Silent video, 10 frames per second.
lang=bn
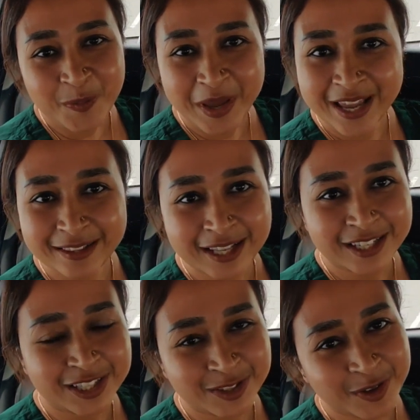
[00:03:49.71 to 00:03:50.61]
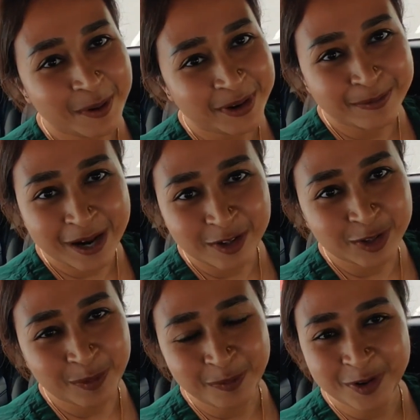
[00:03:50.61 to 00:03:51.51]
মেয়ে তাদের সাথেও আমার ভালো
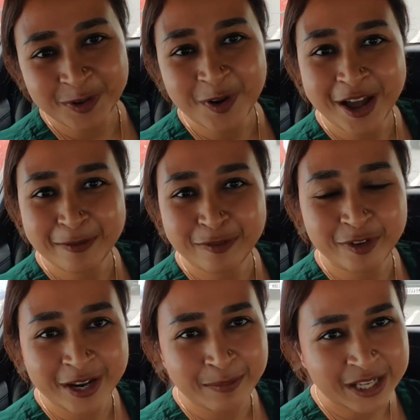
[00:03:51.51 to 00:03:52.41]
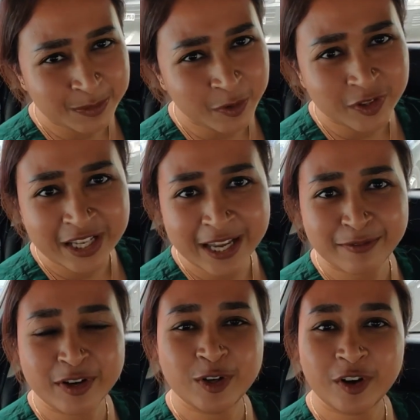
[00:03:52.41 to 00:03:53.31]
সম্পর্ক হয় ফোনে মাঝে মধ্যেই
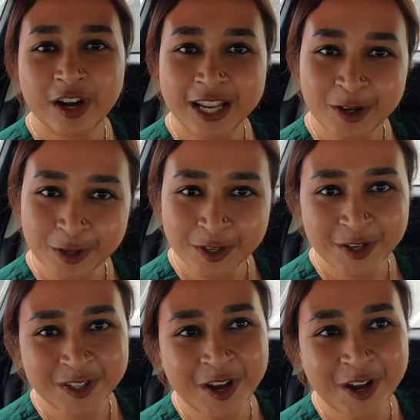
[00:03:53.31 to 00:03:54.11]
ভিডিও কলে কথা